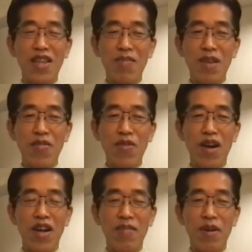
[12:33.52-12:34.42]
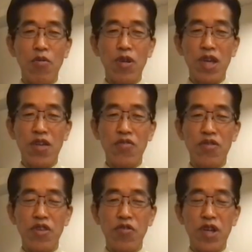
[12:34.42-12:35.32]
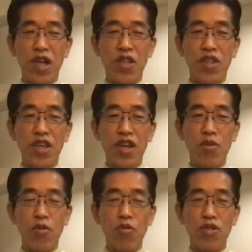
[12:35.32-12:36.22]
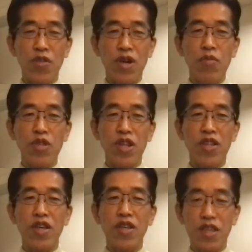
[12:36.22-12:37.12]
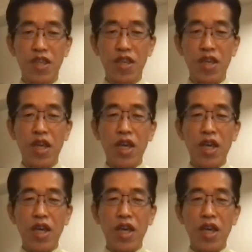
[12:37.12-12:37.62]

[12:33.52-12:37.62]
えー、知名度があれば OK っていう勘違いを起こしたのかもしれないし、